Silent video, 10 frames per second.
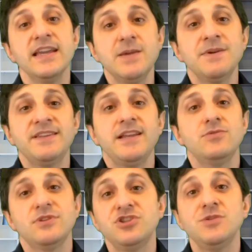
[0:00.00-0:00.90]
Chi mantiene
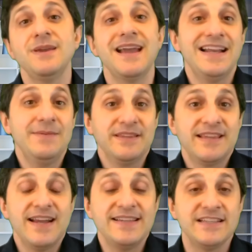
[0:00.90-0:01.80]
un regime
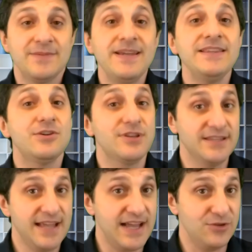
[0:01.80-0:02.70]
alimentare estremamente
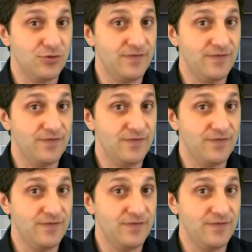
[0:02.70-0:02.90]
orientato